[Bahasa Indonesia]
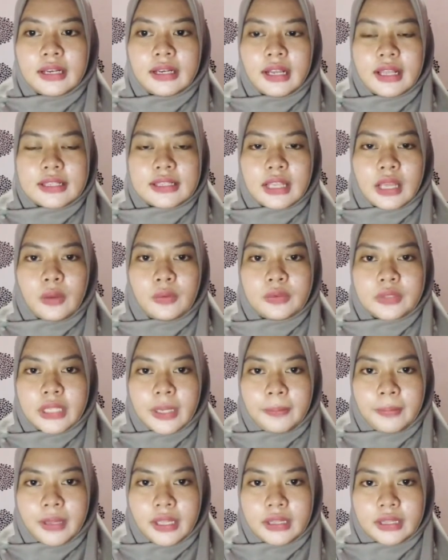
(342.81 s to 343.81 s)
dan saya
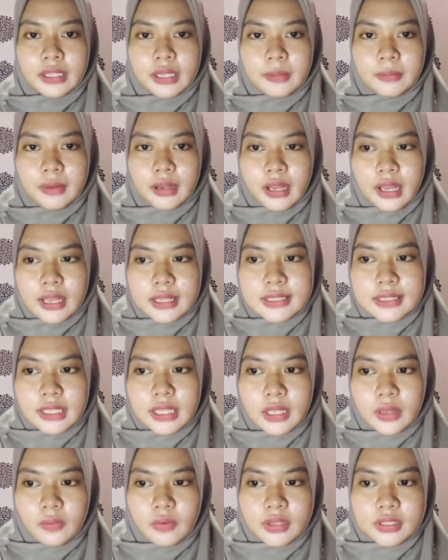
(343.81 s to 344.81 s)
ucapkan terima kasih.